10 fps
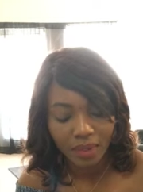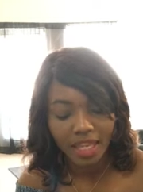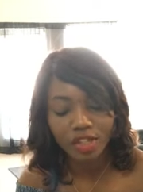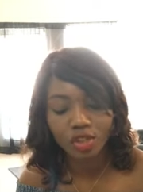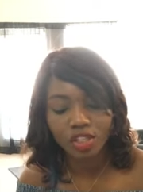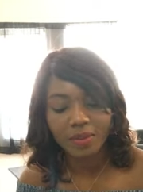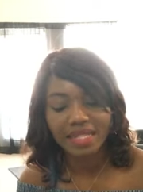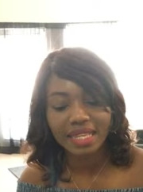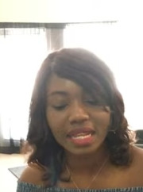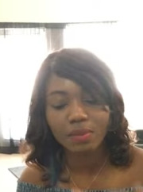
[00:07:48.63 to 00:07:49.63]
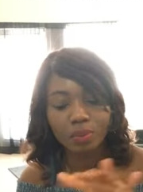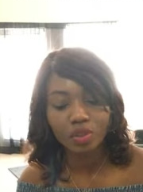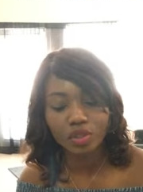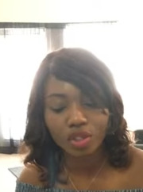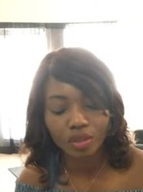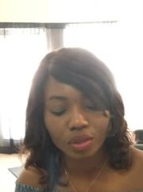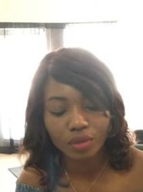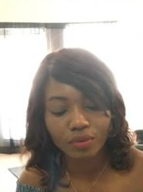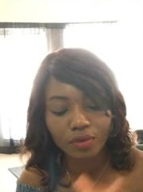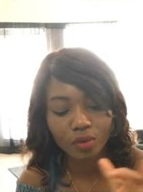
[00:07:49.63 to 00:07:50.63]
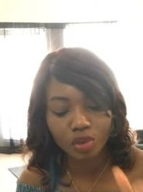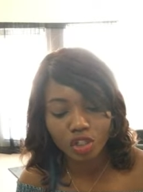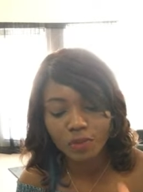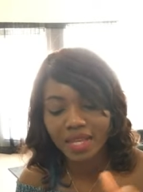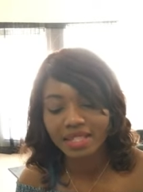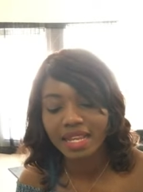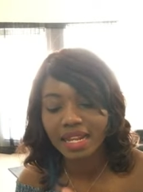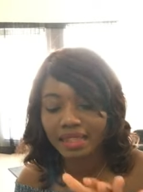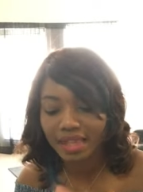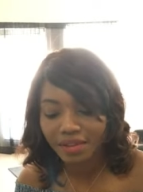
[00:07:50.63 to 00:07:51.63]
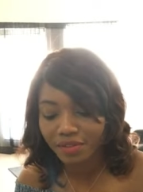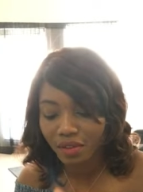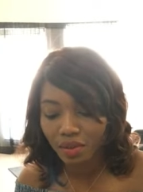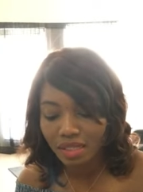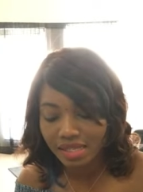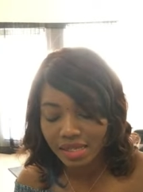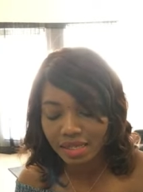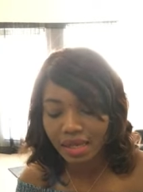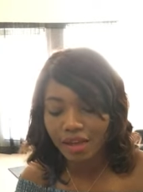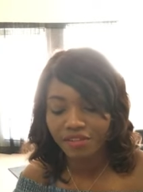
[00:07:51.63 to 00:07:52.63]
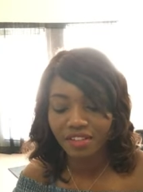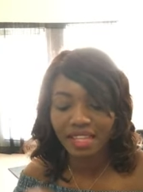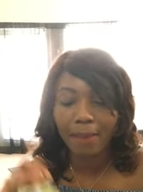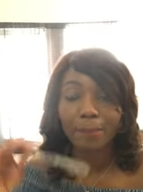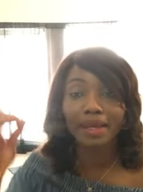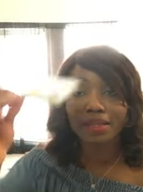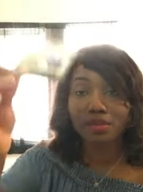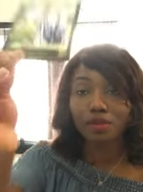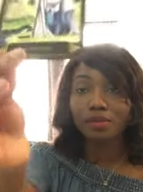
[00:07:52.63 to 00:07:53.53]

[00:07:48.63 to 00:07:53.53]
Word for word: Et juste parce qu'elle est plus jeune que vous, juste parce qu'elle est très féconde, etc., enfin, d'après ce que